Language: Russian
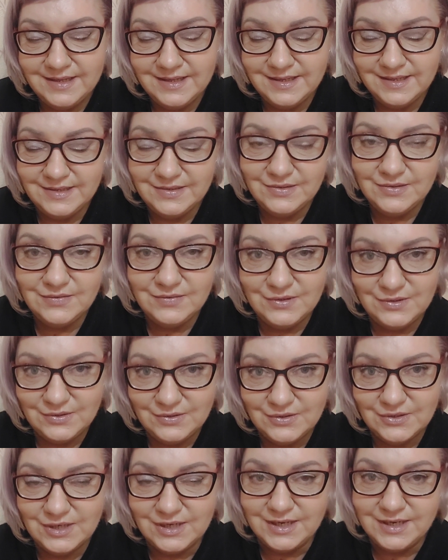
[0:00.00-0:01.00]
Надеюсь, вы
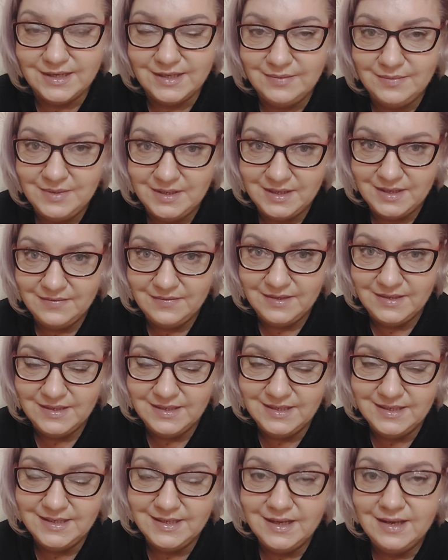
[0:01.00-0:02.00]
тоже рады меня
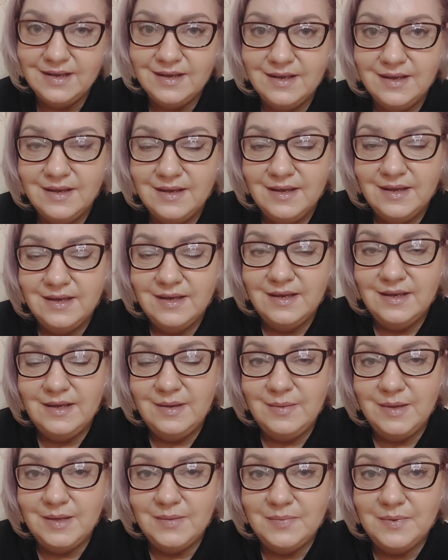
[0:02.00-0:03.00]
видеть.
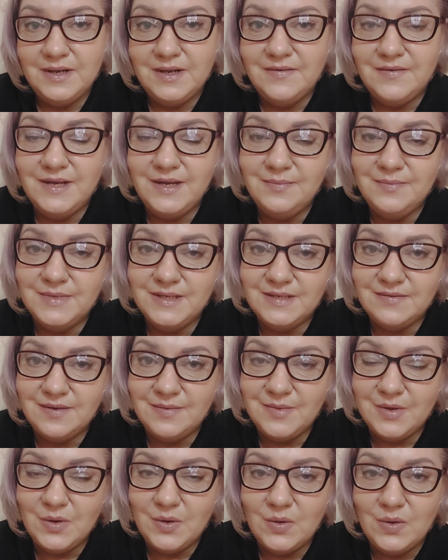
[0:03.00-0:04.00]
Ребят, поговорим мы с
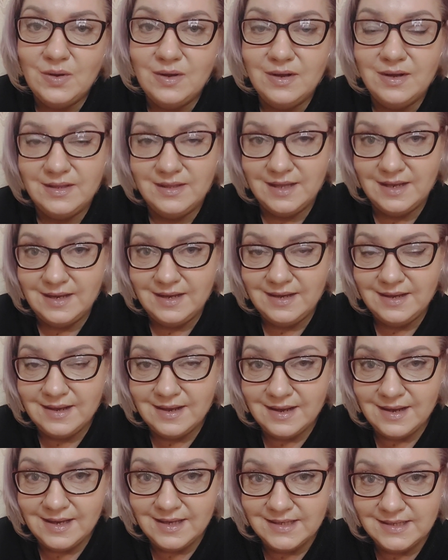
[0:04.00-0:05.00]
вами о канале
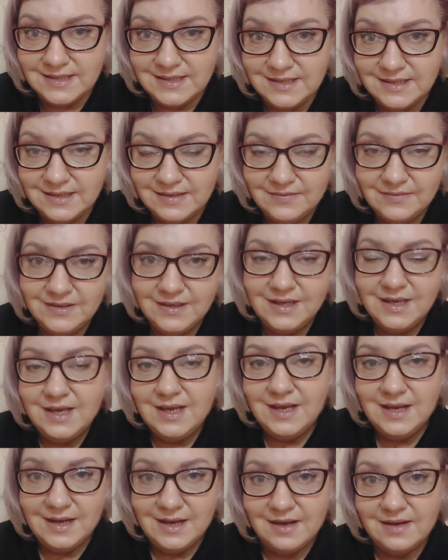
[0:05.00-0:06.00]
Колесниковой.
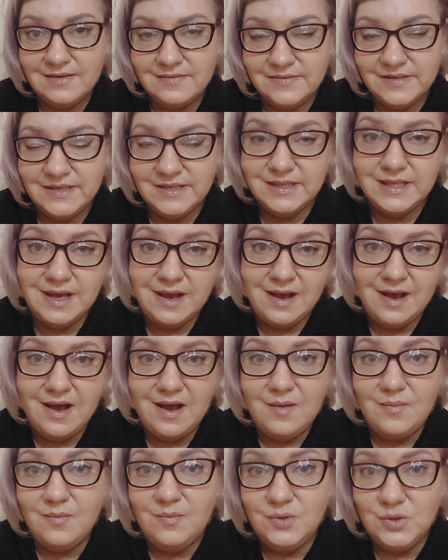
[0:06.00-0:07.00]
Как всегда,
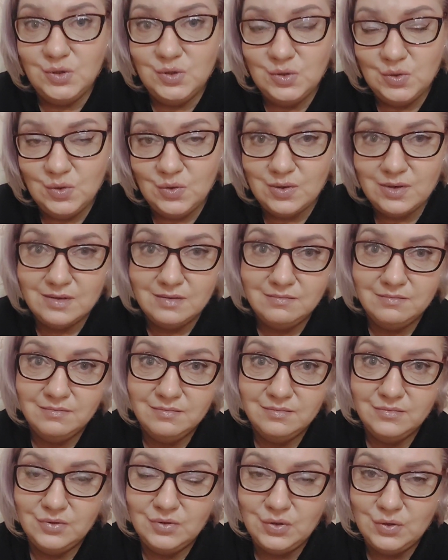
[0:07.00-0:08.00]
обзор
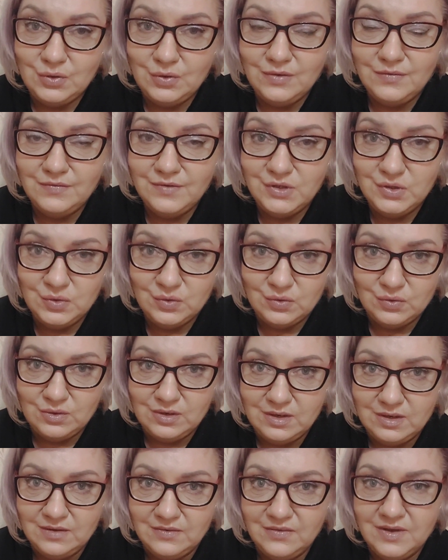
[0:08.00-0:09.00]
трех
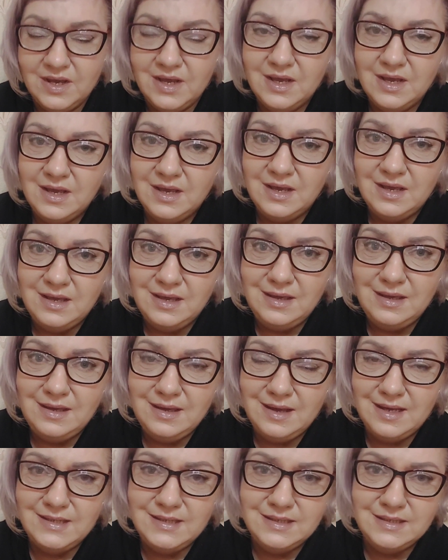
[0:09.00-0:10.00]
видеороликов. И
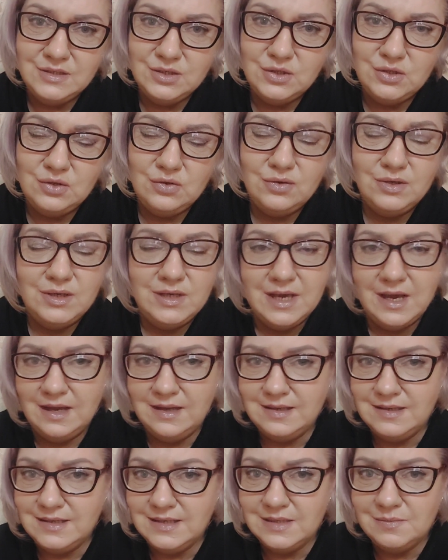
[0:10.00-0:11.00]
один из трех
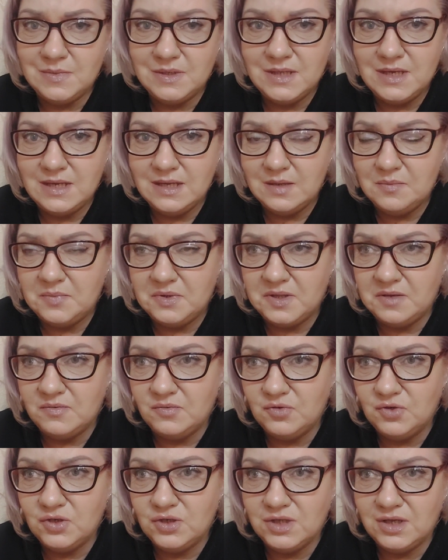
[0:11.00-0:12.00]
я не смотрела,
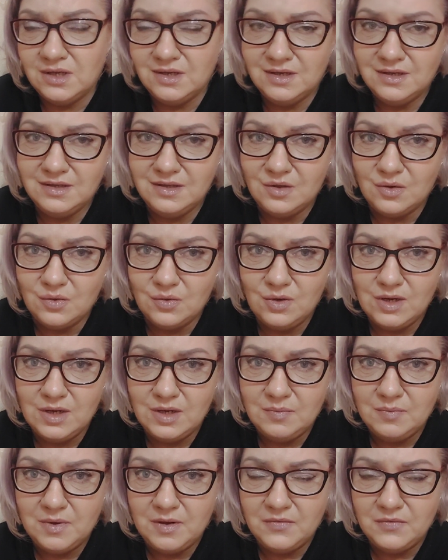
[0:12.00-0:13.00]
потому что это
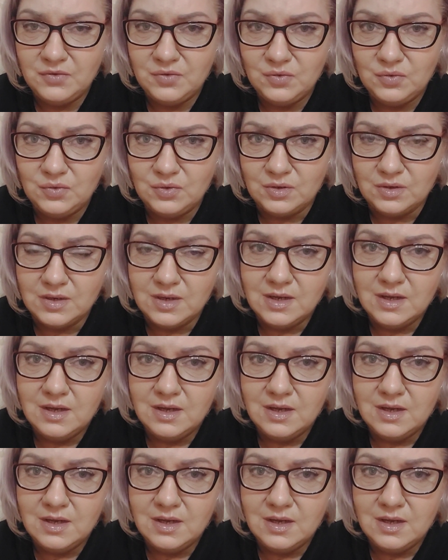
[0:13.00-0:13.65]
ролик-повтор